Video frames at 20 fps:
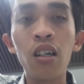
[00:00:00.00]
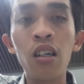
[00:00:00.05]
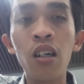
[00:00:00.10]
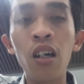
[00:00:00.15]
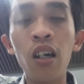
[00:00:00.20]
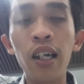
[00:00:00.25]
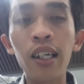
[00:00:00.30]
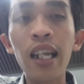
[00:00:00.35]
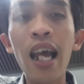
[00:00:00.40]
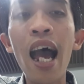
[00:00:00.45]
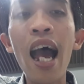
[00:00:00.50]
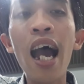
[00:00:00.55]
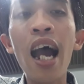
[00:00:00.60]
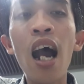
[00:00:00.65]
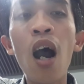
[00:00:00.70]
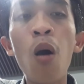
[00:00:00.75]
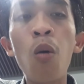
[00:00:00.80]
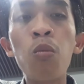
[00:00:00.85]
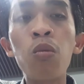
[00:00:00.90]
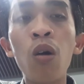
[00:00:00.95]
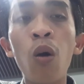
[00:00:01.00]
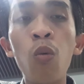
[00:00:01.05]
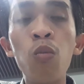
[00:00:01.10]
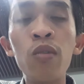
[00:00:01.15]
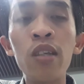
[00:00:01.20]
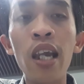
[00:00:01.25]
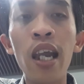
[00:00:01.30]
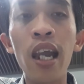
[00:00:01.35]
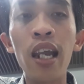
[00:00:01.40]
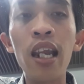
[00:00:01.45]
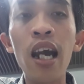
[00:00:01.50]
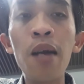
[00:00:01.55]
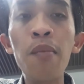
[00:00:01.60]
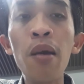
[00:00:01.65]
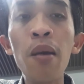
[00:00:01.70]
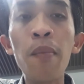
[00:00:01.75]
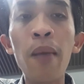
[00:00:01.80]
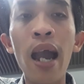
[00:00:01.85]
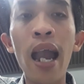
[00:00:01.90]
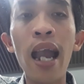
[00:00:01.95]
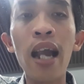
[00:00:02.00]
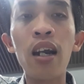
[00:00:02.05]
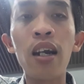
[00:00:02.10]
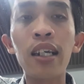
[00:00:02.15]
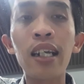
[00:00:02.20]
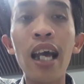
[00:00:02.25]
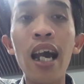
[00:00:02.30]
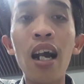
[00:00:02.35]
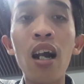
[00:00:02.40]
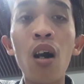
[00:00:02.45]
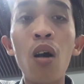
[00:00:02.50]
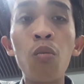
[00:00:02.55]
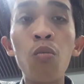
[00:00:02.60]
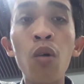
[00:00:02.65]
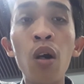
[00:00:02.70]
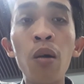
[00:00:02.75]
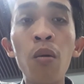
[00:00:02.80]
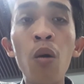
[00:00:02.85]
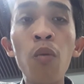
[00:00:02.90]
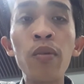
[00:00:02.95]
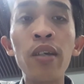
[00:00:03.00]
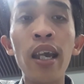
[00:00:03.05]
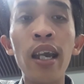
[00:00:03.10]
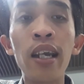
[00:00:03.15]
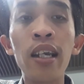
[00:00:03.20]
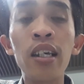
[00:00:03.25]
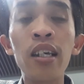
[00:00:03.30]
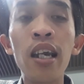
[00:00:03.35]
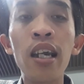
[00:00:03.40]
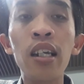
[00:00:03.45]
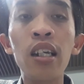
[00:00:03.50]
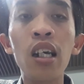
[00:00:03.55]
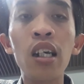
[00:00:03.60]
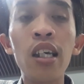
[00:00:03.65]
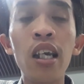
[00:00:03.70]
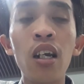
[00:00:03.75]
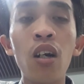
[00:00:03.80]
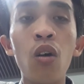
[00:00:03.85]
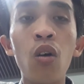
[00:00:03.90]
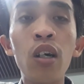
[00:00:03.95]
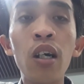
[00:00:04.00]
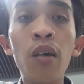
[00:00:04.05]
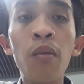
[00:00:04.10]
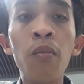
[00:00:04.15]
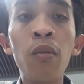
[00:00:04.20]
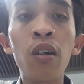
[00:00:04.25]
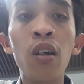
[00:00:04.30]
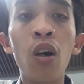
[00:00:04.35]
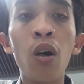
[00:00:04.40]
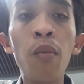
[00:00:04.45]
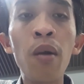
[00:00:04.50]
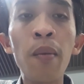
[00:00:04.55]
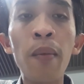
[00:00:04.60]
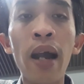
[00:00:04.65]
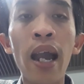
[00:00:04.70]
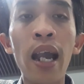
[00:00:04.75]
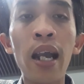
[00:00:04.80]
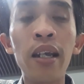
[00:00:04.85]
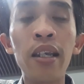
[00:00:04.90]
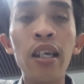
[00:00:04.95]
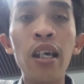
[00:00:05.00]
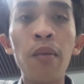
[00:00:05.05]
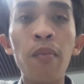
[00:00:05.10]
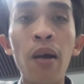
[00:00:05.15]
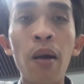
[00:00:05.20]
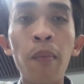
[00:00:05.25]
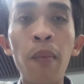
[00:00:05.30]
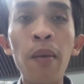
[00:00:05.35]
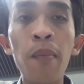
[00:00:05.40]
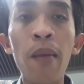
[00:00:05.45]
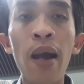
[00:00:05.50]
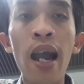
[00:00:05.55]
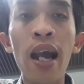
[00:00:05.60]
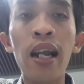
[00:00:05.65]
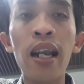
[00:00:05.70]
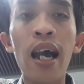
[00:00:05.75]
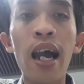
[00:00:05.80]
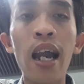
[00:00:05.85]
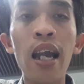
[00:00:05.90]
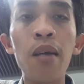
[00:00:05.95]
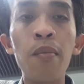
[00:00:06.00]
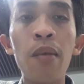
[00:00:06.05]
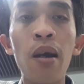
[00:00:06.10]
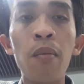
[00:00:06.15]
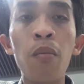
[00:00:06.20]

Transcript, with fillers: người ta không đụng gì đến mấy bạn người ta không moi móc chuyện riêng tư gì của cái của mấy bạn nhưng mà mấy bạn lại mà